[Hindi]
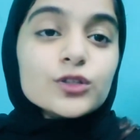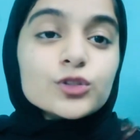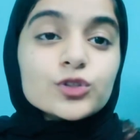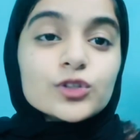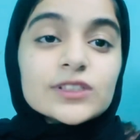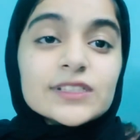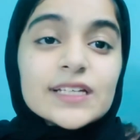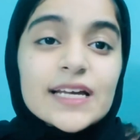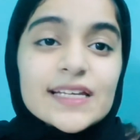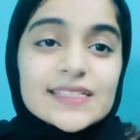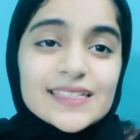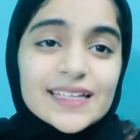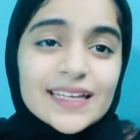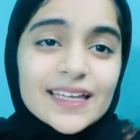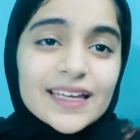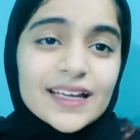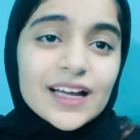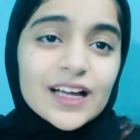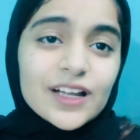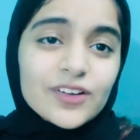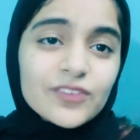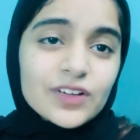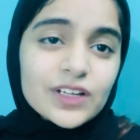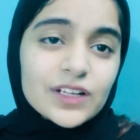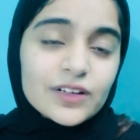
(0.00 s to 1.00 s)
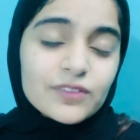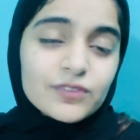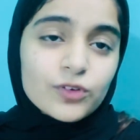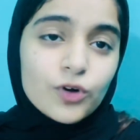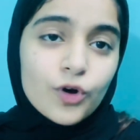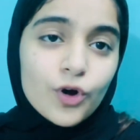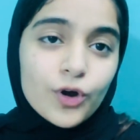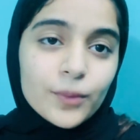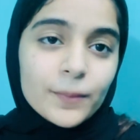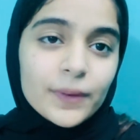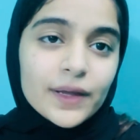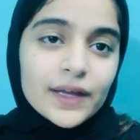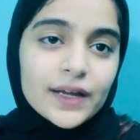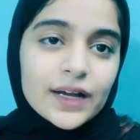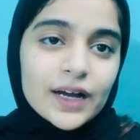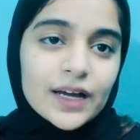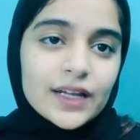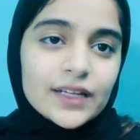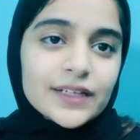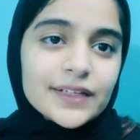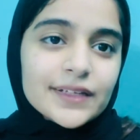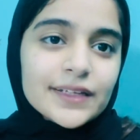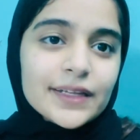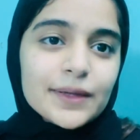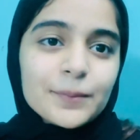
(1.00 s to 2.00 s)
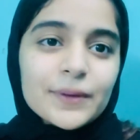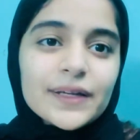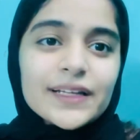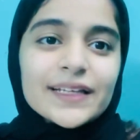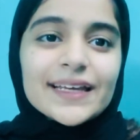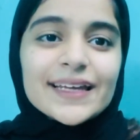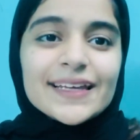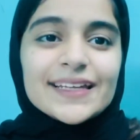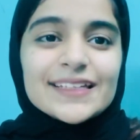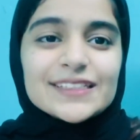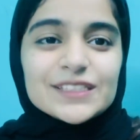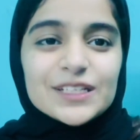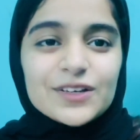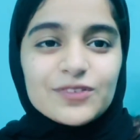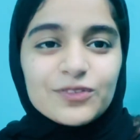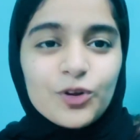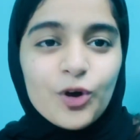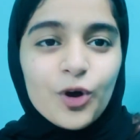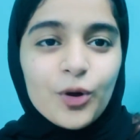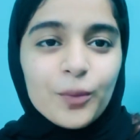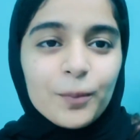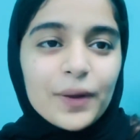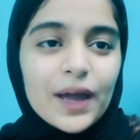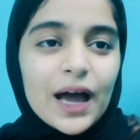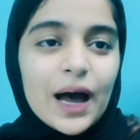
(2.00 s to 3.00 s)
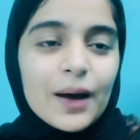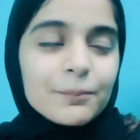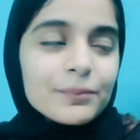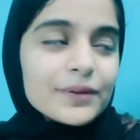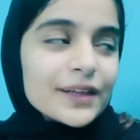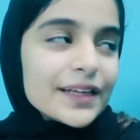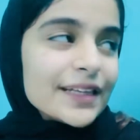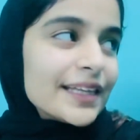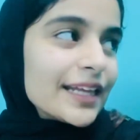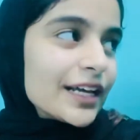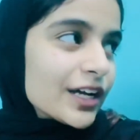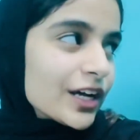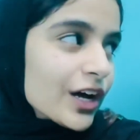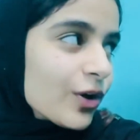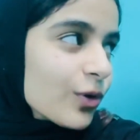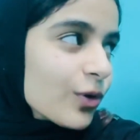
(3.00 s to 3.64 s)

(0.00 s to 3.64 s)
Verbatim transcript: सो so, जैसे कि कल वाले व्लॉग में कल ही नहीं बल्कि इसी व्लॉग में आपने देखा